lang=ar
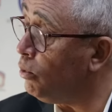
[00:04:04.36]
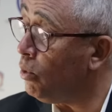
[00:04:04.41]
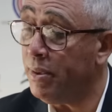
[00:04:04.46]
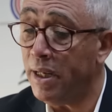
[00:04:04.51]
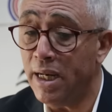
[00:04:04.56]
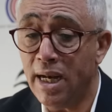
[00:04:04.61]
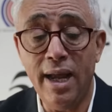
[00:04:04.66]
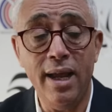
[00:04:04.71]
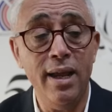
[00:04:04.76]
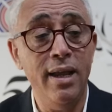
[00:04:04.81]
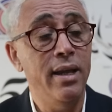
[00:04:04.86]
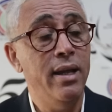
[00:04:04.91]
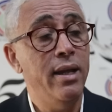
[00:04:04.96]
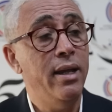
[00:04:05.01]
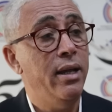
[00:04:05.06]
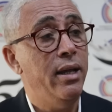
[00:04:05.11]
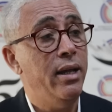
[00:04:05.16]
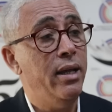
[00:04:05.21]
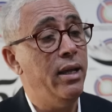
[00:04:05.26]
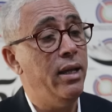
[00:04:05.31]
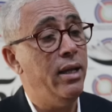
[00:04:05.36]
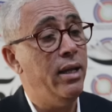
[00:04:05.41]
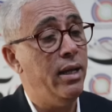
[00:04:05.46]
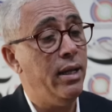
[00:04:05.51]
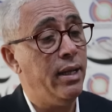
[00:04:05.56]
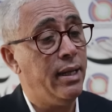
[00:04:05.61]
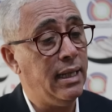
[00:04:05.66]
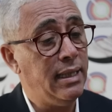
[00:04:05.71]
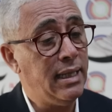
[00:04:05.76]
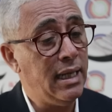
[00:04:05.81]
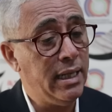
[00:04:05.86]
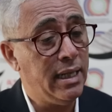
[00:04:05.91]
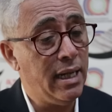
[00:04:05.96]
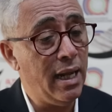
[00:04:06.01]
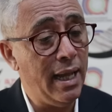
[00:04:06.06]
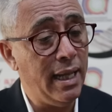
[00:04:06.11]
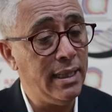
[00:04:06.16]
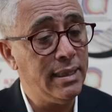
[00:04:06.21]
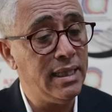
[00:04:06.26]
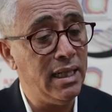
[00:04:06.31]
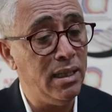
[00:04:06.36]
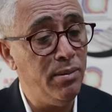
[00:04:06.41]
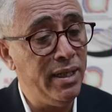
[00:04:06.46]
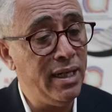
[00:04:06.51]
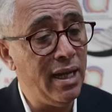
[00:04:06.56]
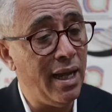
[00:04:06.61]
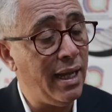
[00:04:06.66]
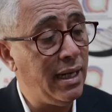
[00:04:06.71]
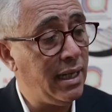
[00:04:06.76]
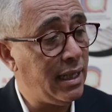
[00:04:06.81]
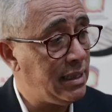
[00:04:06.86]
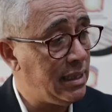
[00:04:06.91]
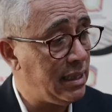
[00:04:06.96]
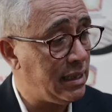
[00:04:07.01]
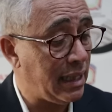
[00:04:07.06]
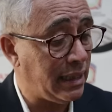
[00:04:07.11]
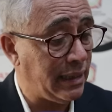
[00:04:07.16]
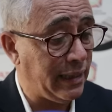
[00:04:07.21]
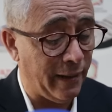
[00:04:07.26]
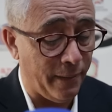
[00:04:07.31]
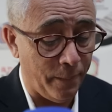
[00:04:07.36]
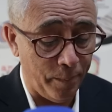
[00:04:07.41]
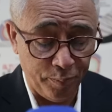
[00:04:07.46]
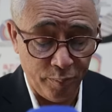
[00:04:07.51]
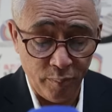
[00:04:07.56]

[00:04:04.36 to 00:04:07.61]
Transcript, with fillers: وبناء آه، كذلك التنميه الاقتصاديه